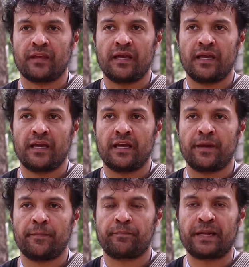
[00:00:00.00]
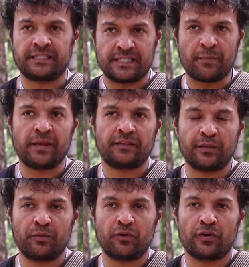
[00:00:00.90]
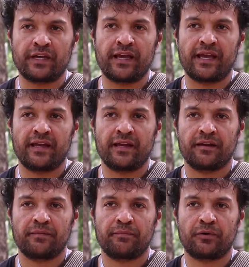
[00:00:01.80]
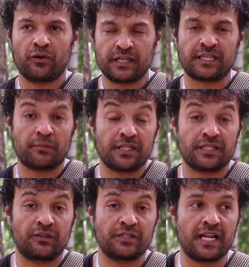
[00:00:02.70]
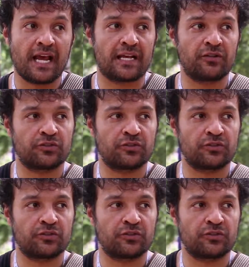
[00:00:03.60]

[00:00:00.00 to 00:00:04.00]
eh, precisamente por lo, que, por lo que estamos haciendo desde el ACA.